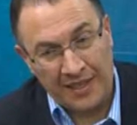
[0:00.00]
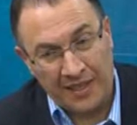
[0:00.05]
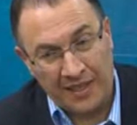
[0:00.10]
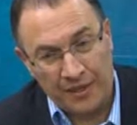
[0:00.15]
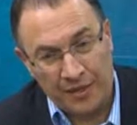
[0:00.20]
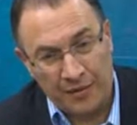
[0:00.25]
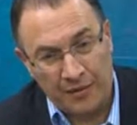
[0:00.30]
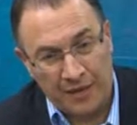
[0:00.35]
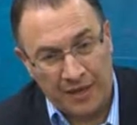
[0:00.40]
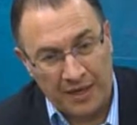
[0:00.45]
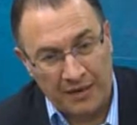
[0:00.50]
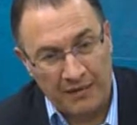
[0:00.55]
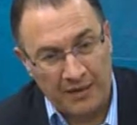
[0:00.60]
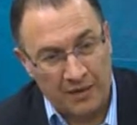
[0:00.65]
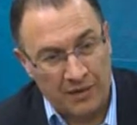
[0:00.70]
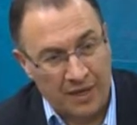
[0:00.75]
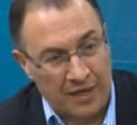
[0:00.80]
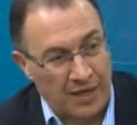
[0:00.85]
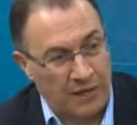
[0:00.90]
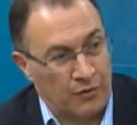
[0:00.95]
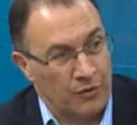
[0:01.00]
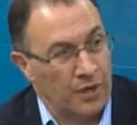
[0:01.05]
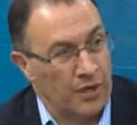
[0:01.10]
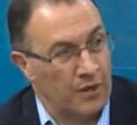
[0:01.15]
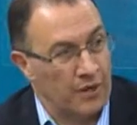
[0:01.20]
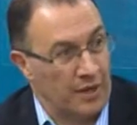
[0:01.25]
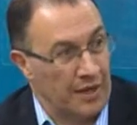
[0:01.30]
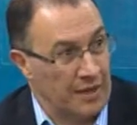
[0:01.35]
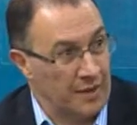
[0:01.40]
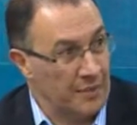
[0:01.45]
él gobernaba con la
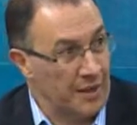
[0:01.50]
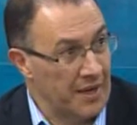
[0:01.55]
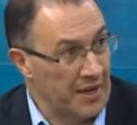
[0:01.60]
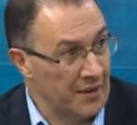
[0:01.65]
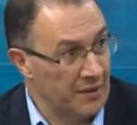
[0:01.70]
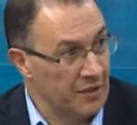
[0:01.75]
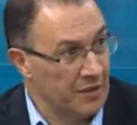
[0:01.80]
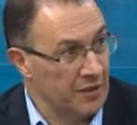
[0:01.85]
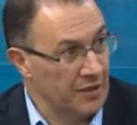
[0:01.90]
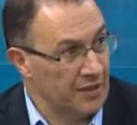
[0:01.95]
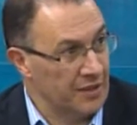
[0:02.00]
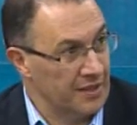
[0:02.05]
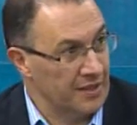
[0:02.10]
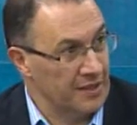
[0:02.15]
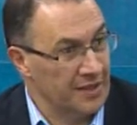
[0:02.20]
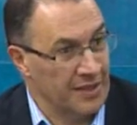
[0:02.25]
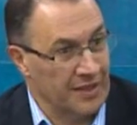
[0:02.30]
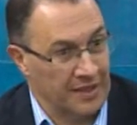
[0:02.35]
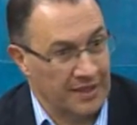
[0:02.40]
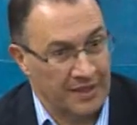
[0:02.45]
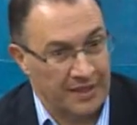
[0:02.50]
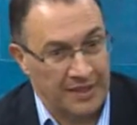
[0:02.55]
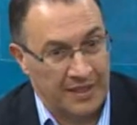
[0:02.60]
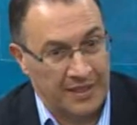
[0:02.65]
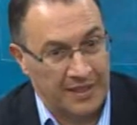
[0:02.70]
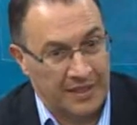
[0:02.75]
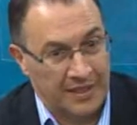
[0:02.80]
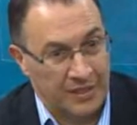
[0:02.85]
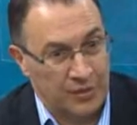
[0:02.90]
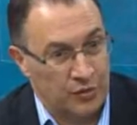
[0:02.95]
calculadora en la mano. Este, Argentina
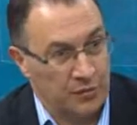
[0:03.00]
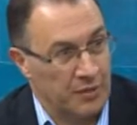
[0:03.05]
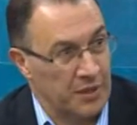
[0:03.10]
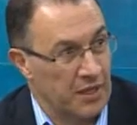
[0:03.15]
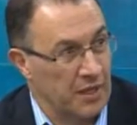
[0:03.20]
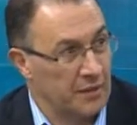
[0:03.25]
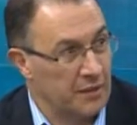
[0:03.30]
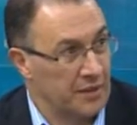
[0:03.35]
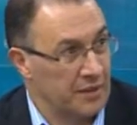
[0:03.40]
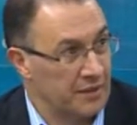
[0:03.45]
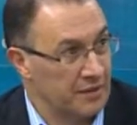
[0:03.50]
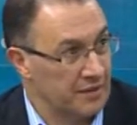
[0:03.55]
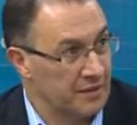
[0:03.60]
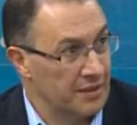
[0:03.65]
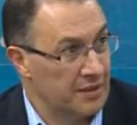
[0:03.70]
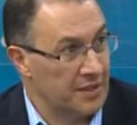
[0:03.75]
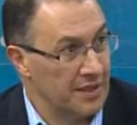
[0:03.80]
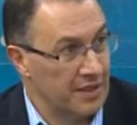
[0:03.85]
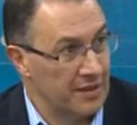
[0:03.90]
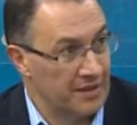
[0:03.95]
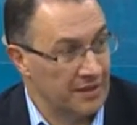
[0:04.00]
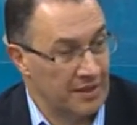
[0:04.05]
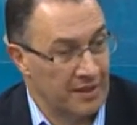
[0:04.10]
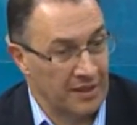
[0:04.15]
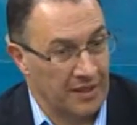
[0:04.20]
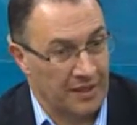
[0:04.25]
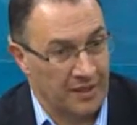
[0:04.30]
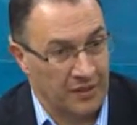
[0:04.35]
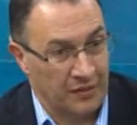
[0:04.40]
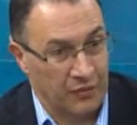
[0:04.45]
tenía superávit
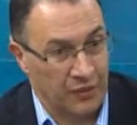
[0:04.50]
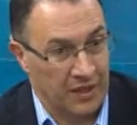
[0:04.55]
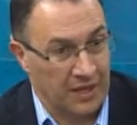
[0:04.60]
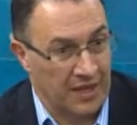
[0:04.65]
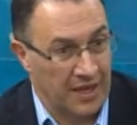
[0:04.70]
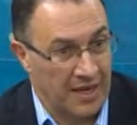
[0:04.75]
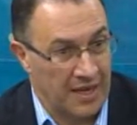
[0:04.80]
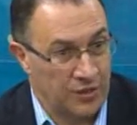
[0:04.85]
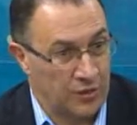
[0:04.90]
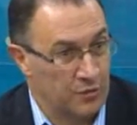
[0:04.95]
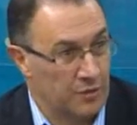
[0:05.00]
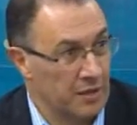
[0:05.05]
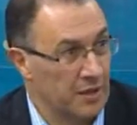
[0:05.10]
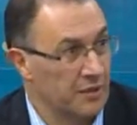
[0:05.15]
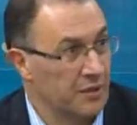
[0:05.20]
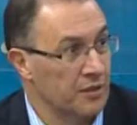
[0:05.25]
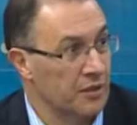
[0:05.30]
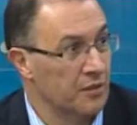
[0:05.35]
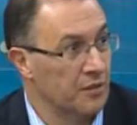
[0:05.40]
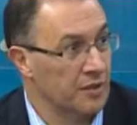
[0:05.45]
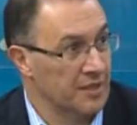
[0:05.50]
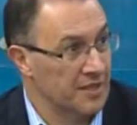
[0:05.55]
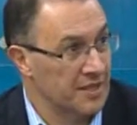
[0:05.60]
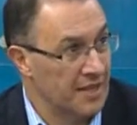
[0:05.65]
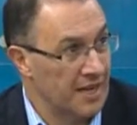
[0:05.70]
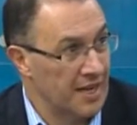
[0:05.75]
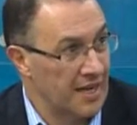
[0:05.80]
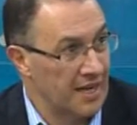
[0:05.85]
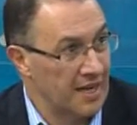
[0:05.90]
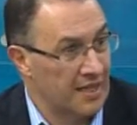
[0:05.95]
este, fiscal, superávit
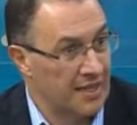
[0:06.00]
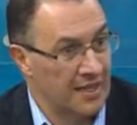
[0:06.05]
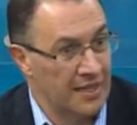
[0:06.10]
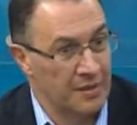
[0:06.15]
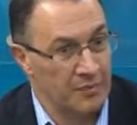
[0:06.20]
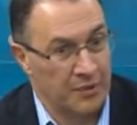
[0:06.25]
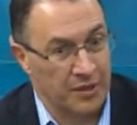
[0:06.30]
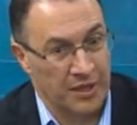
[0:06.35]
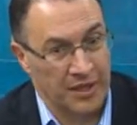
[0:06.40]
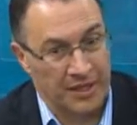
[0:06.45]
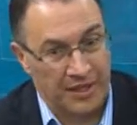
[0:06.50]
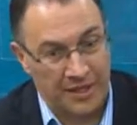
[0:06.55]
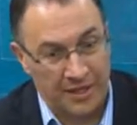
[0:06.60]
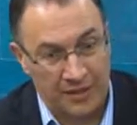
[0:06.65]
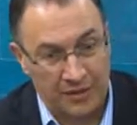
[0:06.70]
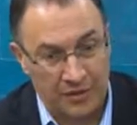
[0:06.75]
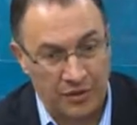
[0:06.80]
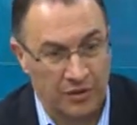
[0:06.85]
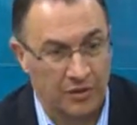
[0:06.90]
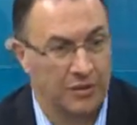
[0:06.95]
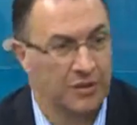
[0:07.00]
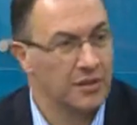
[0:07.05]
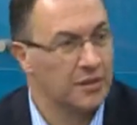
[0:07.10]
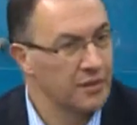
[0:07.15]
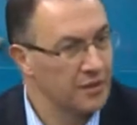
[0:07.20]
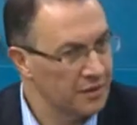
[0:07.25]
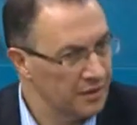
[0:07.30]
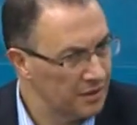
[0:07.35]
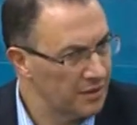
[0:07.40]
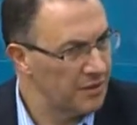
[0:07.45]
comercial en la época de Néstor,
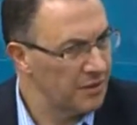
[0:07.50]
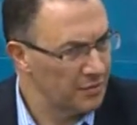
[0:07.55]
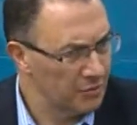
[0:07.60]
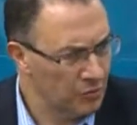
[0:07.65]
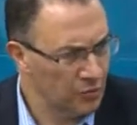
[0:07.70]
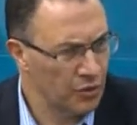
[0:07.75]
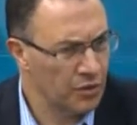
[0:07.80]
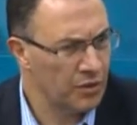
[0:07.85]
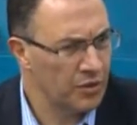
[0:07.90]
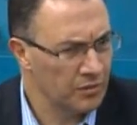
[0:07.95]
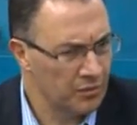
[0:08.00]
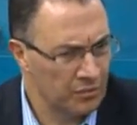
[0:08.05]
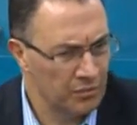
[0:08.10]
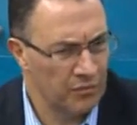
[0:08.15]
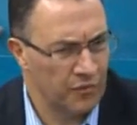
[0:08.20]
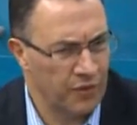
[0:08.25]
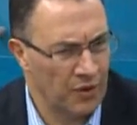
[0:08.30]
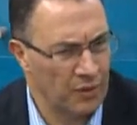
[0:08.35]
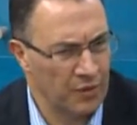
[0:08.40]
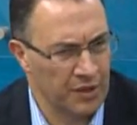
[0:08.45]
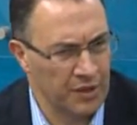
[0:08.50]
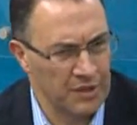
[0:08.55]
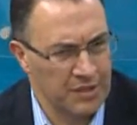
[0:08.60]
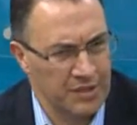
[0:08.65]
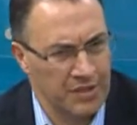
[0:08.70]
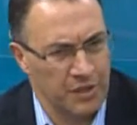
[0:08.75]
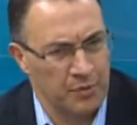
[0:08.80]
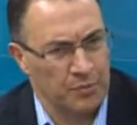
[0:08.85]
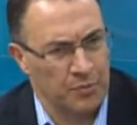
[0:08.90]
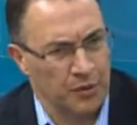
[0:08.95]
muy
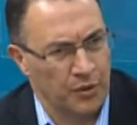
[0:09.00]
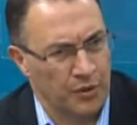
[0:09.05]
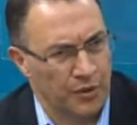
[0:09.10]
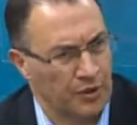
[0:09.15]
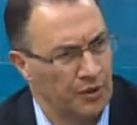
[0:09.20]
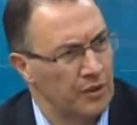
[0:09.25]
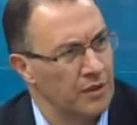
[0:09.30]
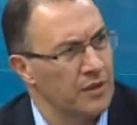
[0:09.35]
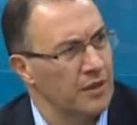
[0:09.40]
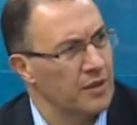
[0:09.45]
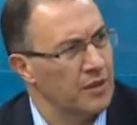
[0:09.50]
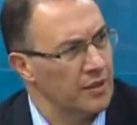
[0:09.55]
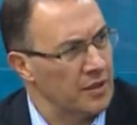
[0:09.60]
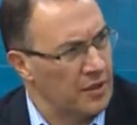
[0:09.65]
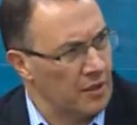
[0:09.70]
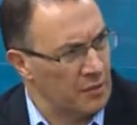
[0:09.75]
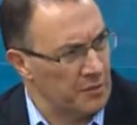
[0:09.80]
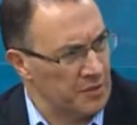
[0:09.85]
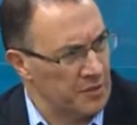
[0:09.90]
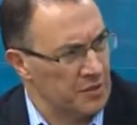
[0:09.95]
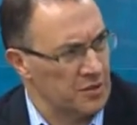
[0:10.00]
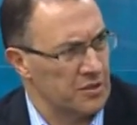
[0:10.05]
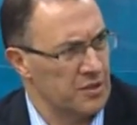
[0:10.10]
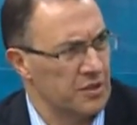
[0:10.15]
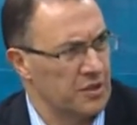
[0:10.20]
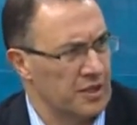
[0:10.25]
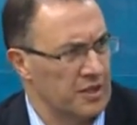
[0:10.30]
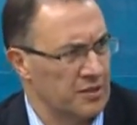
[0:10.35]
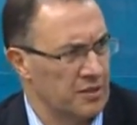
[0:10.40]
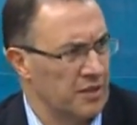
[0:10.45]
favorecido por los precios
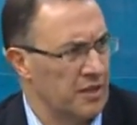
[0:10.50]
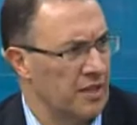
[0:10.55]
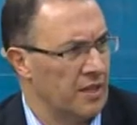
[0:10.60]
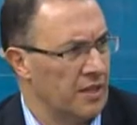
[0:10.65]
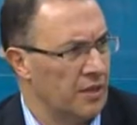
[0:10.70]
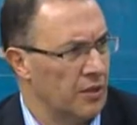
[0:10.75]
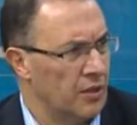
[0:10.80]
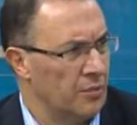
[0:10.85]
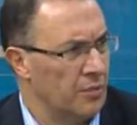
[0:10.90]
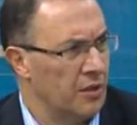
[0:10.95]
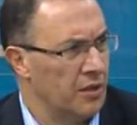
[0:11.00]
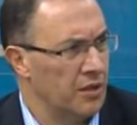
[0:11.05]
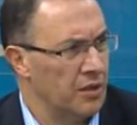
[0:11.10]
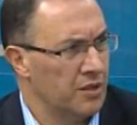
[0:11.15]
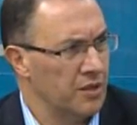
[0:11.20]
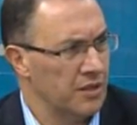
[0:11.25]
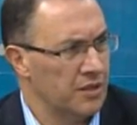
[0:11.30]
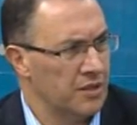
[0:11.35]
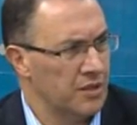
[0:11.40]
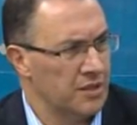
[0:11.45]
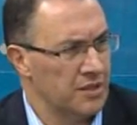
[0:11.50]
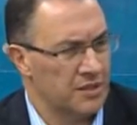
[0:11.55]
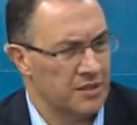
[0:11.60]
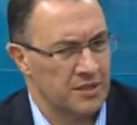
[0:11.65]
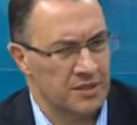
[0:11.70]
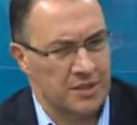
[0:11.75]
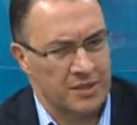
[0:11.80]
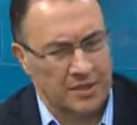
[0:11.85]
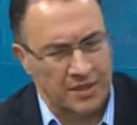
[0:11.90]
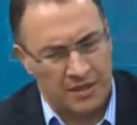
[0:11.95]
internacionales de los
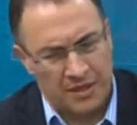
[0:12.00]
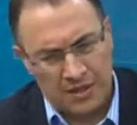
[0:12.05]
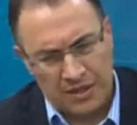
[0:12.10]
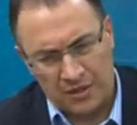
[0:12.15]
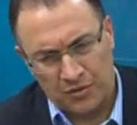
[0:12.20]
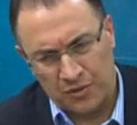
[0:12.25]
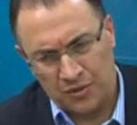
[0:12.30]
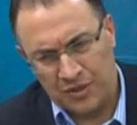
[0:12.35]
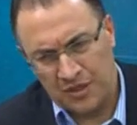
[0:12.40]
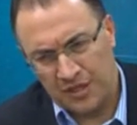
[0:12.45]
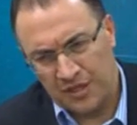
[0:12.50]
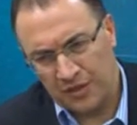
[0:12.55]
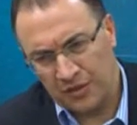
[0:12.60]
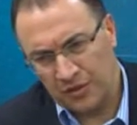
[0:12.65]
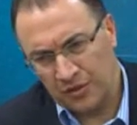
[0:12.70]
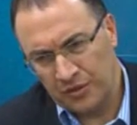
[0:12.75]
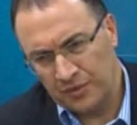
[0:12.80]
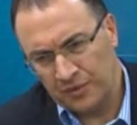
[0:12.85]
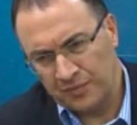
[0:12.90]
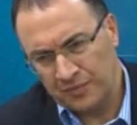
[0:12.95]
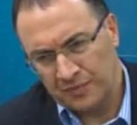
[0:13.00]
commodities, eso es cierto,